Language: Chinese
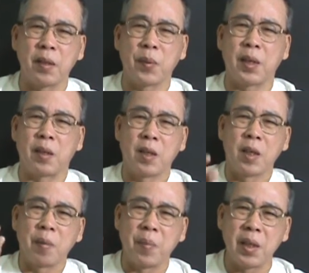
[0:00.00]
因为
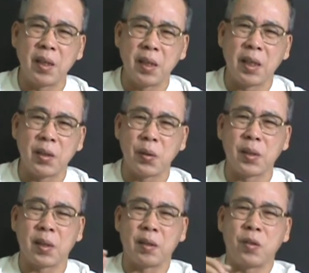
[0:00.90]
民歌就
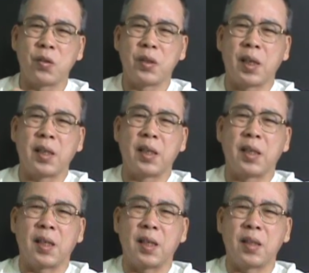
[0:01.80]
是就像那
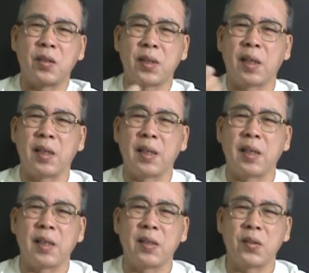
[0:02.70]
个就像
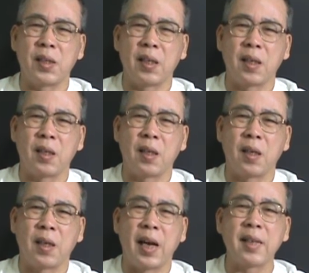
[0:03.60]
就像那
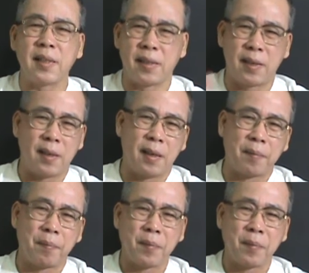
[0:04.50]
个粮食一样，